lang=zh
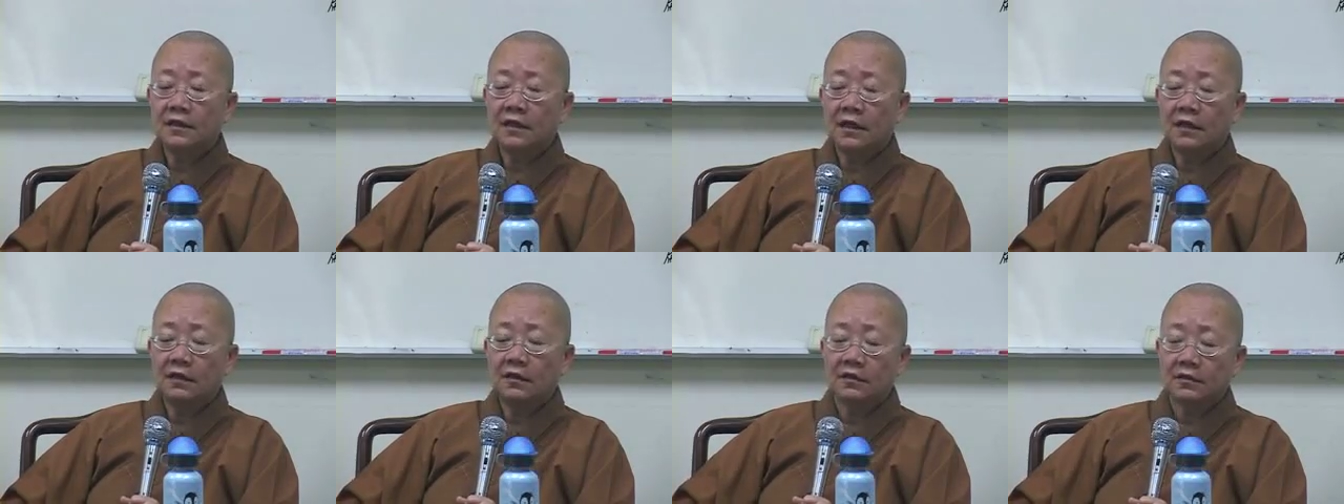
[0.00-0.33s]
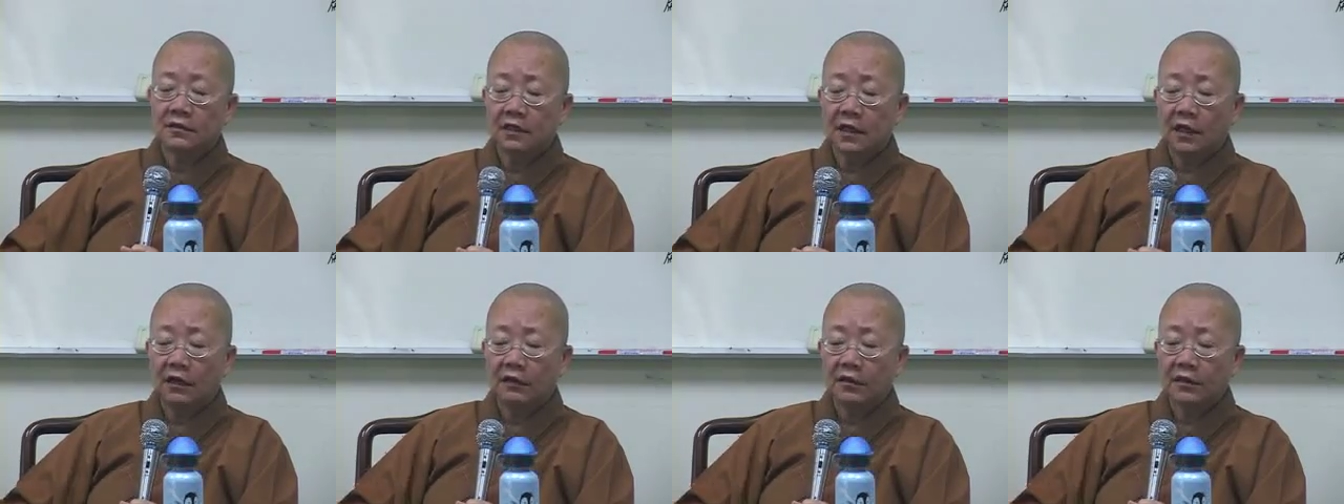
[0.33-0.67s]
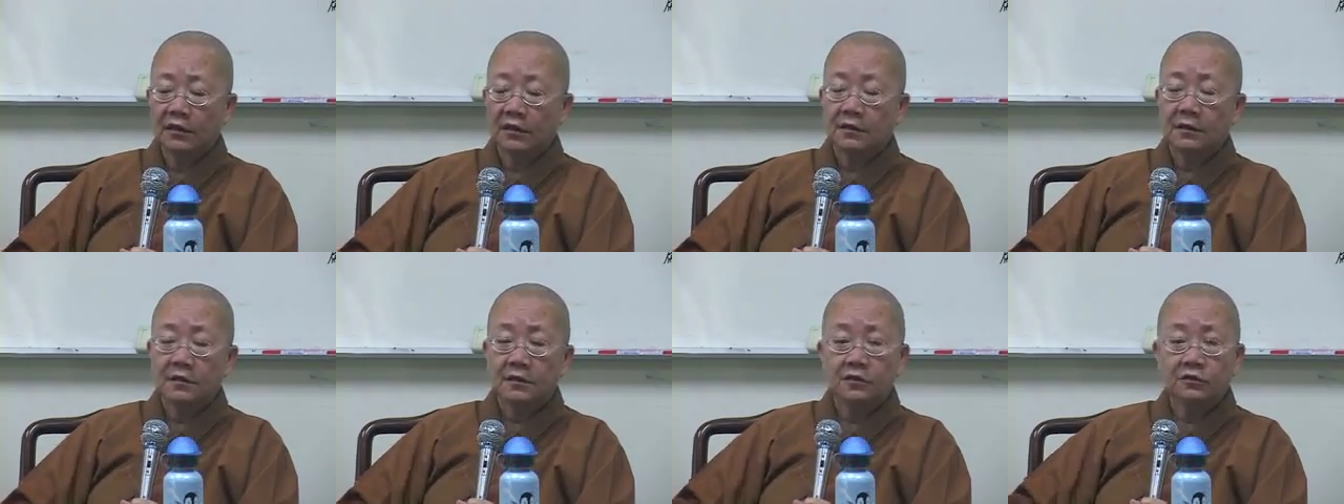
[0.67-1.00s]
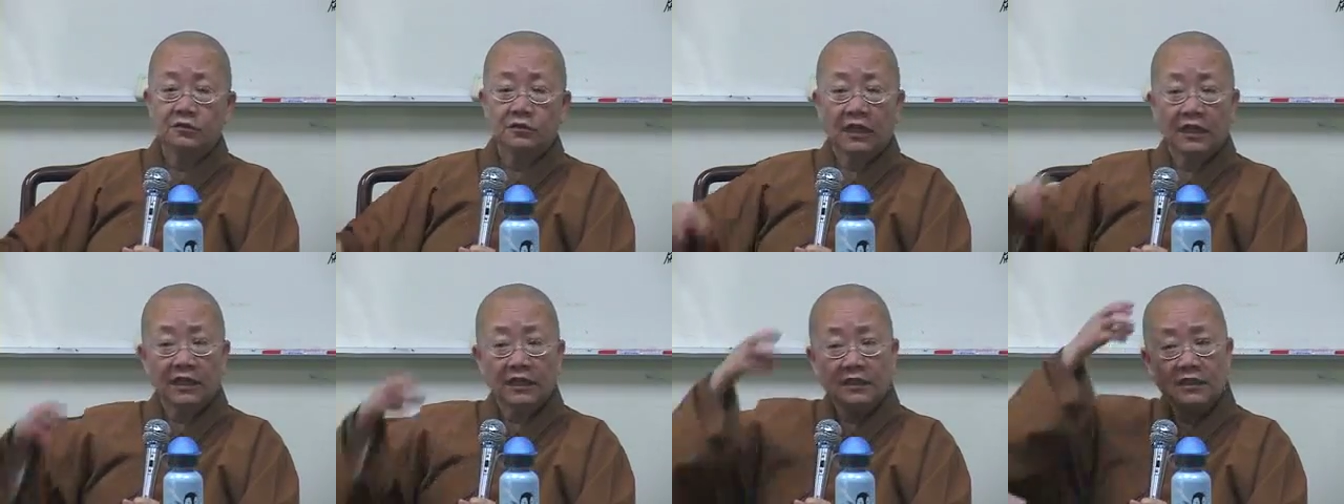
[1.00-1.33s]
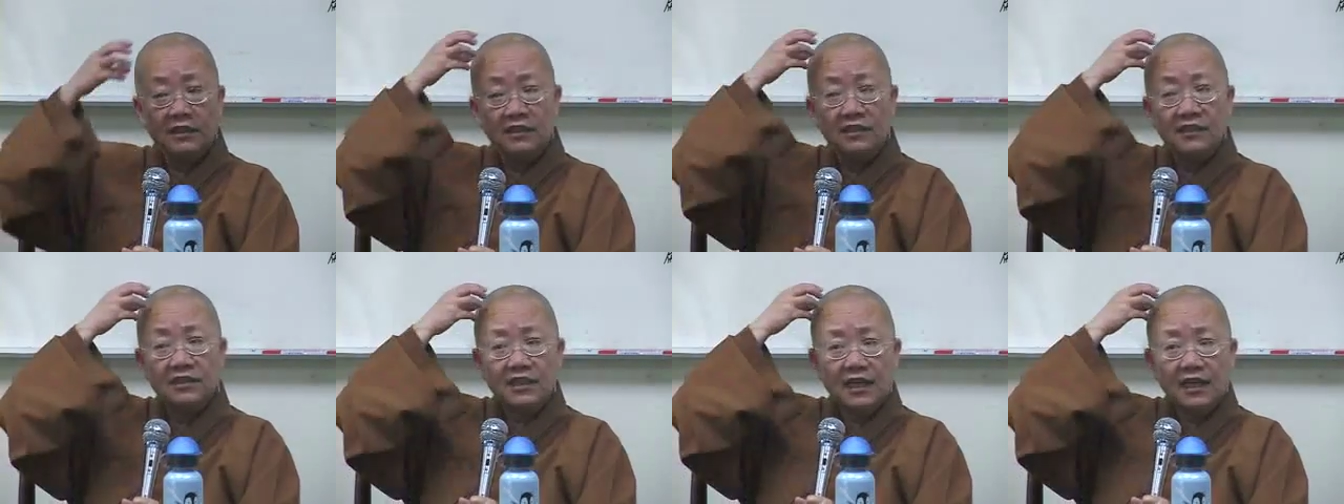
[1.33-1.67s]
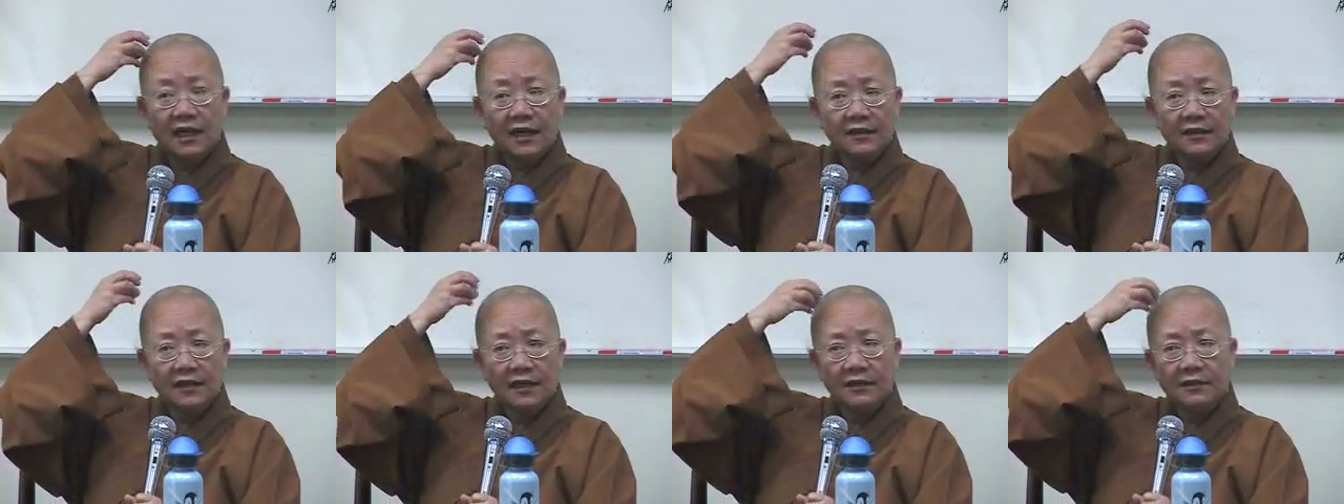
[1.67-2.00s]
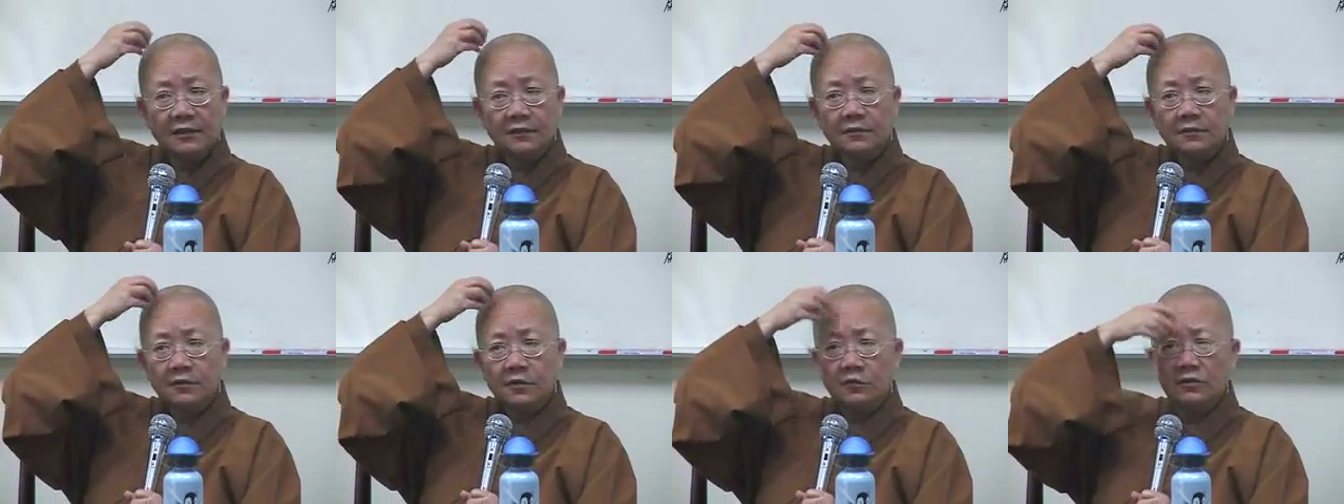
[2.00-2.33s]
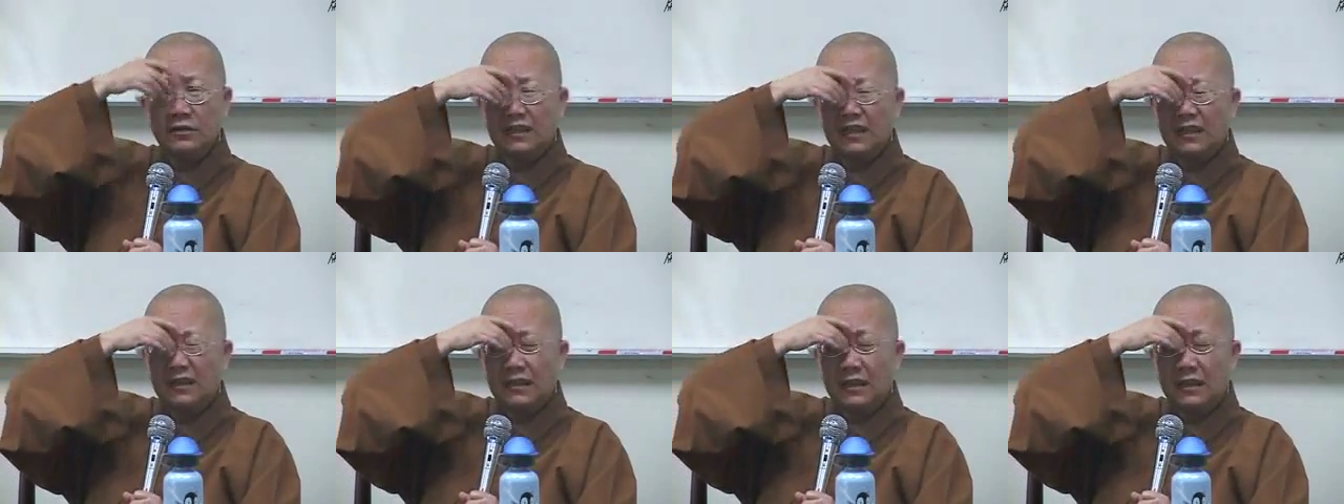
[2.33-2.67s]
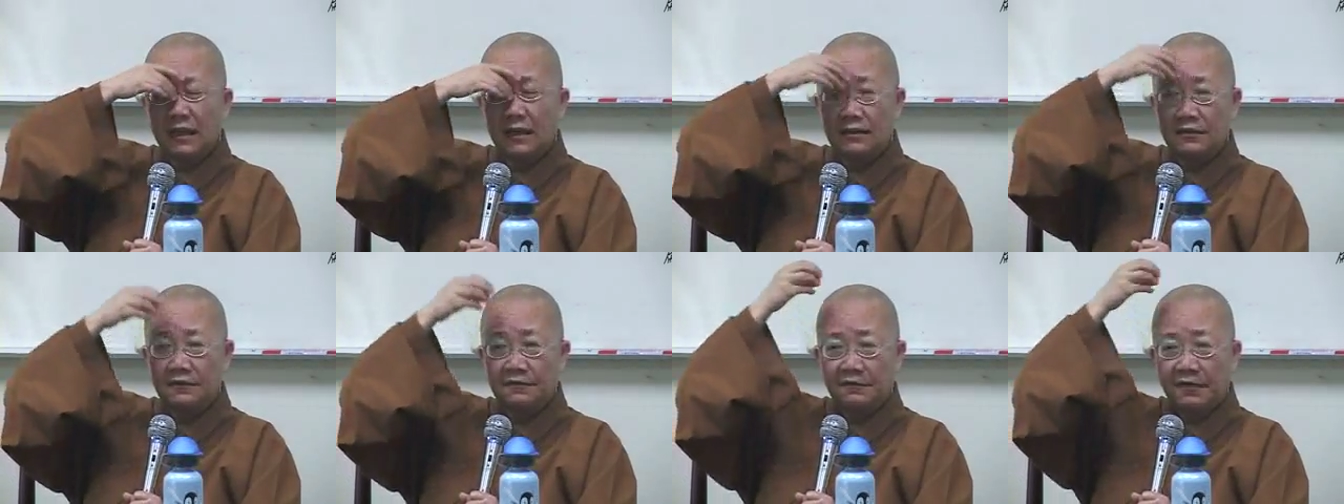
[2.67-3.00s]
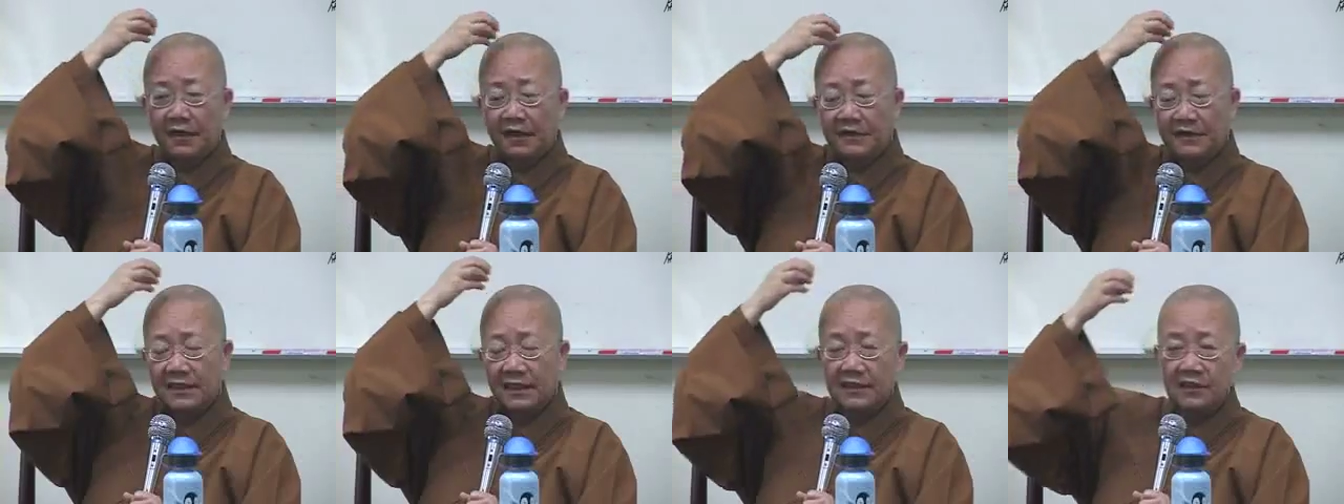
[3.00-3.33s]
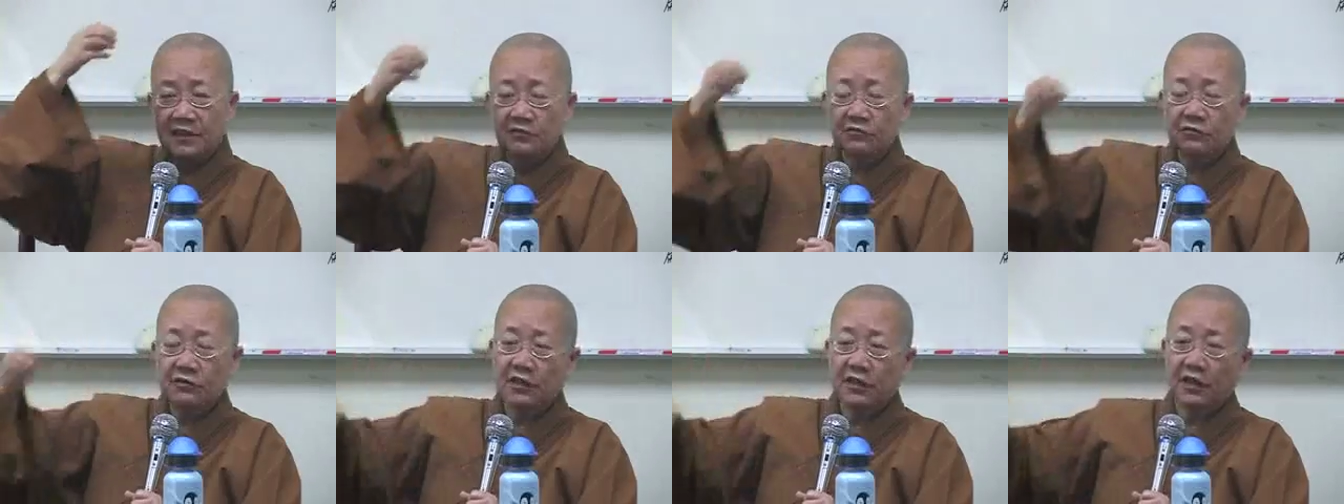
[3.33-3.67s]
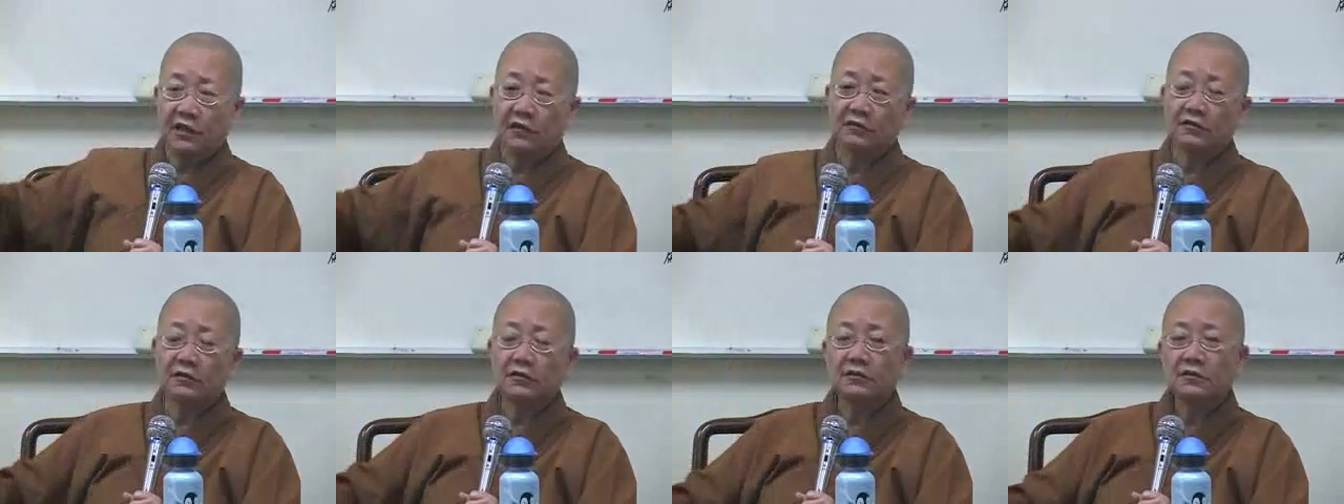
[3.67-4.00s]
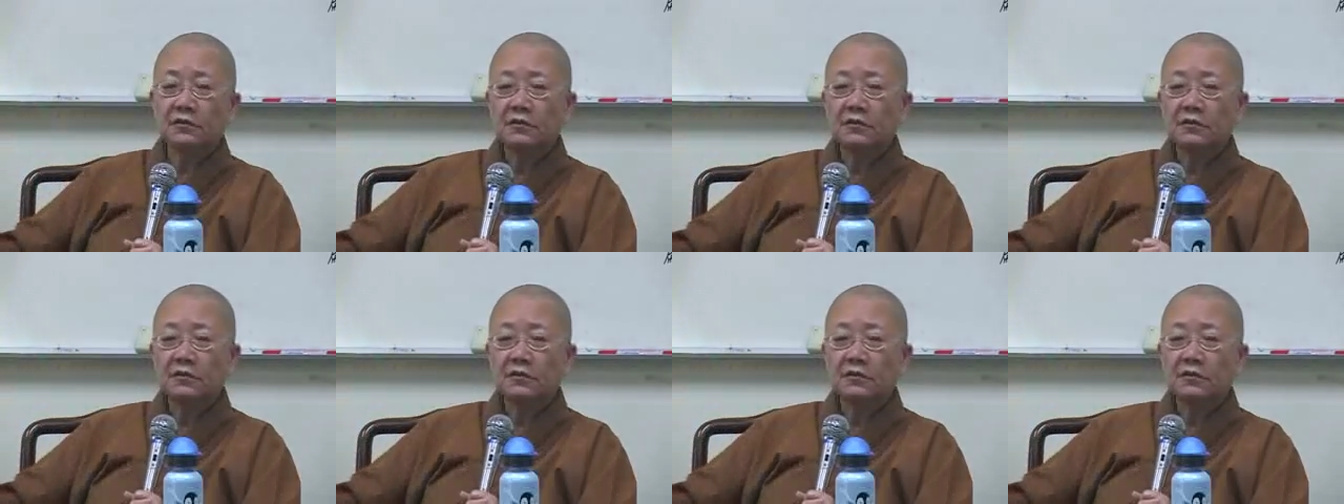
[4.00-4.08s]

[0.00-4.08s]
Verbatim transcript: 然后然后呢，就那个金钗，他的头上戴着发钗丢掉了。